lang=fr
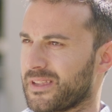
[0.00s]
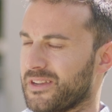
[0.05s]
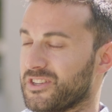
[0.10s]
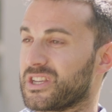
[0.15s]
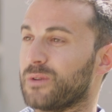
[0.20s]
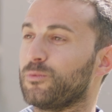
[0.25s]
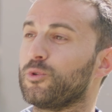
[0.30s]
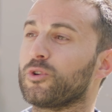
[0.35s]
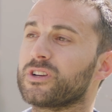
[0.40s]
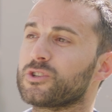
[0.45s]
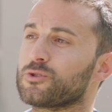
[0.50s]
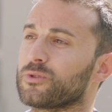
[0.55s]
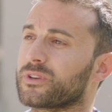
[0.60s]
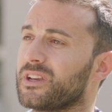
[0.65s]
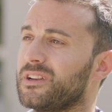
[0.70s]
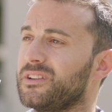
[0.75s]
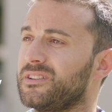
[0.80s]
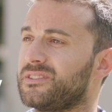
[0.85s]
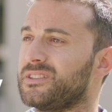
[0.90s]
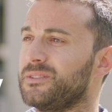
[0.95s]
J'aime le réseau
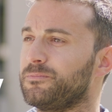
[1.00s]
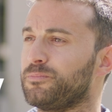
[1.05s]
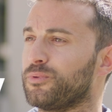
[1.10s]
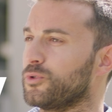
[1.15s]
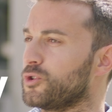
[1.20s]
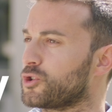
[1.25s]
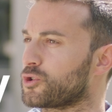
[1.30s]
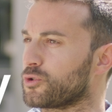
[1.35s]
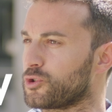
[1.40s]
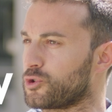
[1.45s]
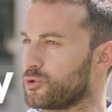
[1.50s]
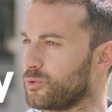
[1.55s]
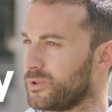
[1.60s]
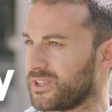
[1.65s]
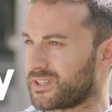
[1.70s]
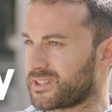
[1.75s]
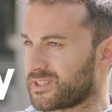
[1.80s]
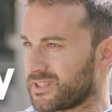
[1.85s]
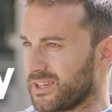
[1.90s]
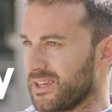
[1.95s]
Quality pour une chose
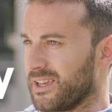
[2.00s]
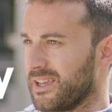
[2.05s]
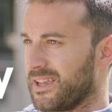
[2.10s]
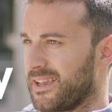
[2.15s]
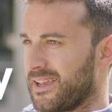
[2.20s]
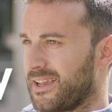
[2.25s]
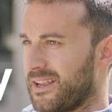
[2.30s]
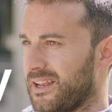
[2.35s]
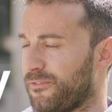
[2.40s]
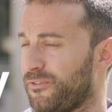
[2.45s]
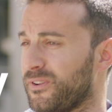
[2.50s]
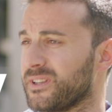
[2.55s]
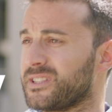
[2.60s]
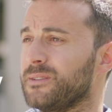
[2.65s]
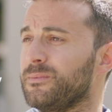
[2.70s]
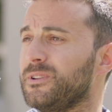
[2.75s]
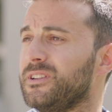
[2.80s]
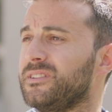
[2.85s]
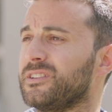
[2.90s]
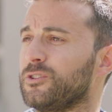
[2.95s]
unique, la
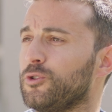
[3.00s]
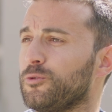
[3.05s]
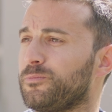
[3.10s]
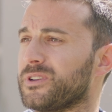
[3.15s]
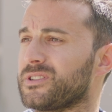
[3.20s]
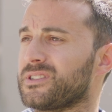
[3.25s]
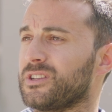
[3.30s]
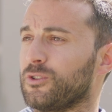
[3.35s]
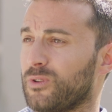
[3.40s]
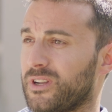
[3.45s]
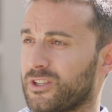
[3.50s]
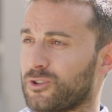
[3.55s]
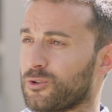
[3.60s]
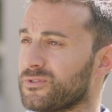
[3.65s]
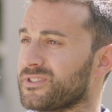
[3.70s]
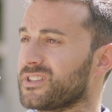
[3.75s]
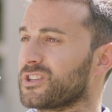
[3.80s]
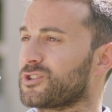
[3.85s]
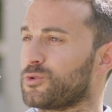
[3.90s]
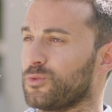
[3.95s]
flexibilité de passer de la
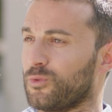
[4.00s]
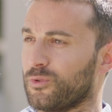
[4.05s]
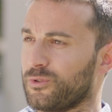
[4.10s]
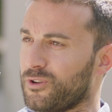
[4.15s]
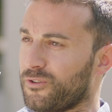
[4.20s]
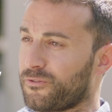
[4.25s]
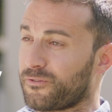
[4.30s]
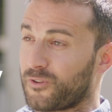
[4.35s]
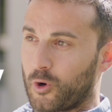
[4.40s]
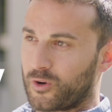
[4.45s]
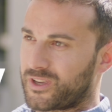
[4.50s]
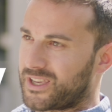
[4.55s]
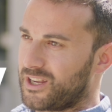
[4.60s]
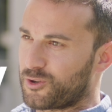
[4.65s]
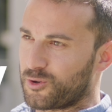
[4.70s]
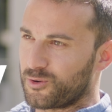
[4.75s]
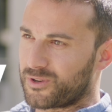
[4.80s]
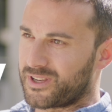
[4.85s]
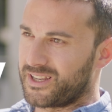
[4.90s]
transaction au neuf en quelques